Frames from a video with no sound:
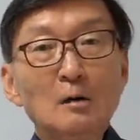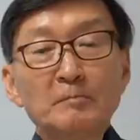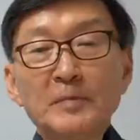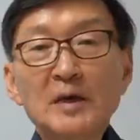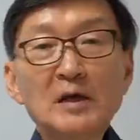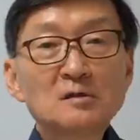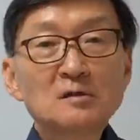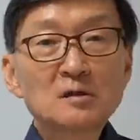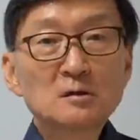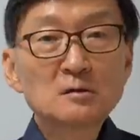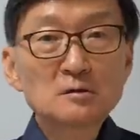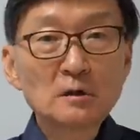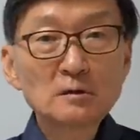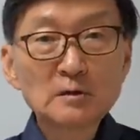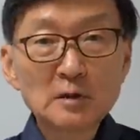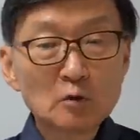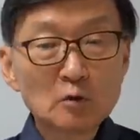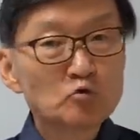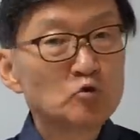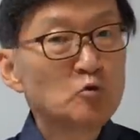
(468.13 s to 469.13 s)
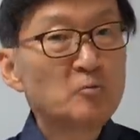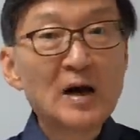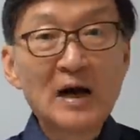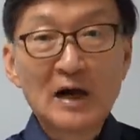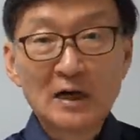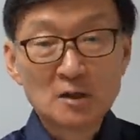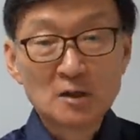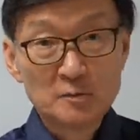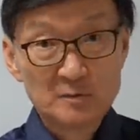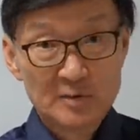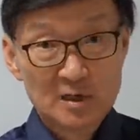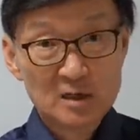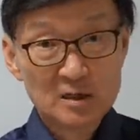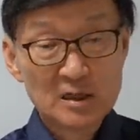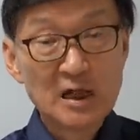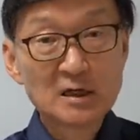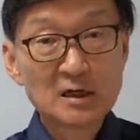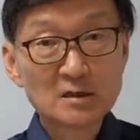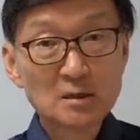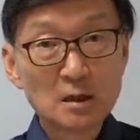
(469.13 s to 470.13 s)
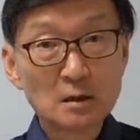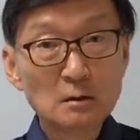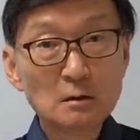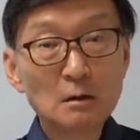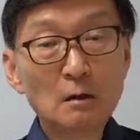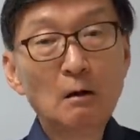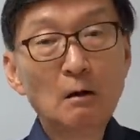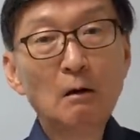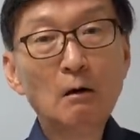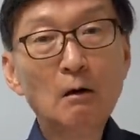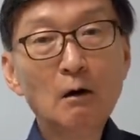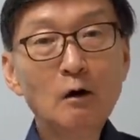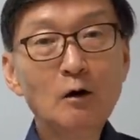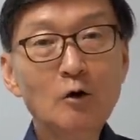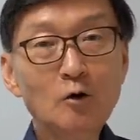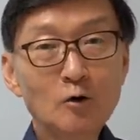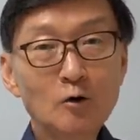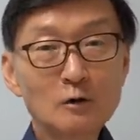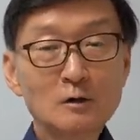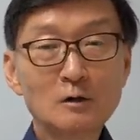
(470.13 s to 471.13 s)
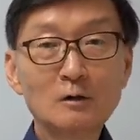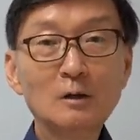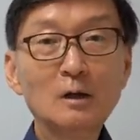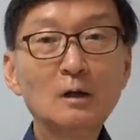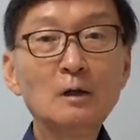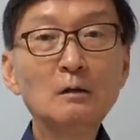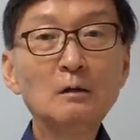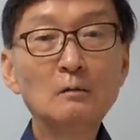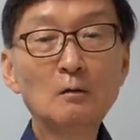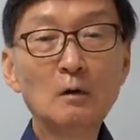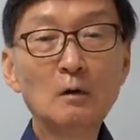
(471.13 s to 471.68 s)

베이징이 절대로 굴박 안 했습니다 그 당시에는 어 그래?